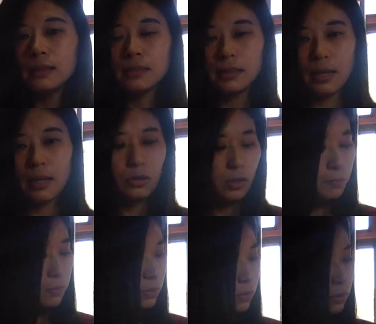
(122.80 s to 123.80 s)
円ですね、
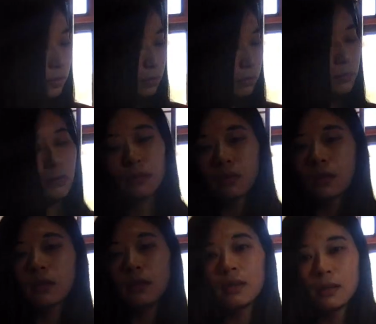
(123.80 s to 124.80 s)
トイプードル。
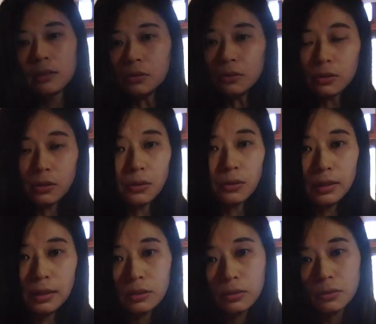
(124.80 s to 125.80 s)
東京
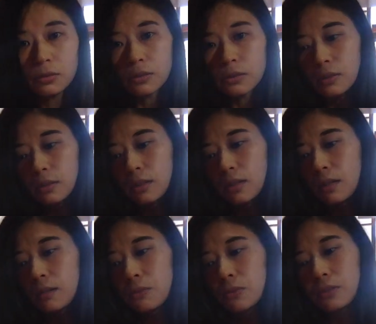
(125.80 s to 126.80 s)
に行くと、
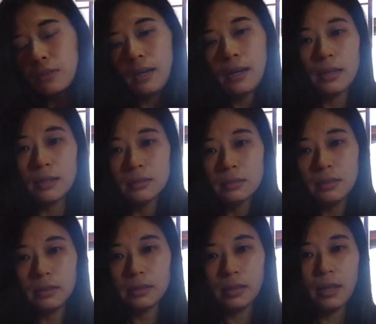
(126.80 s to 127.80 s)
もっと高いはず
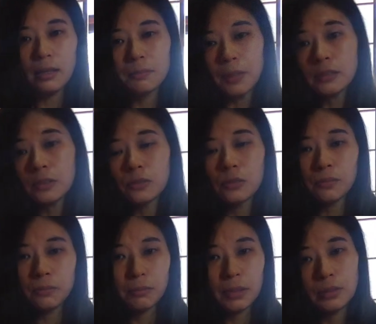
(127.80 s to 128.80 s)
ですね。まあ、その
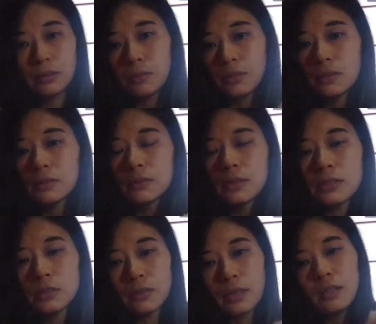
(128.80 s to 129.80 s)
場所にもよるん
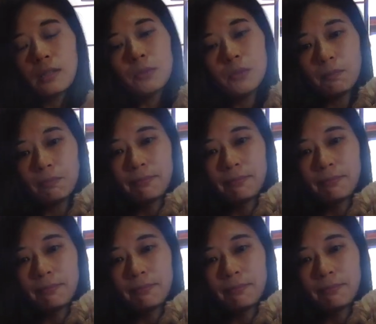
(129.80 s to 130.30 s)
でしょうけれども。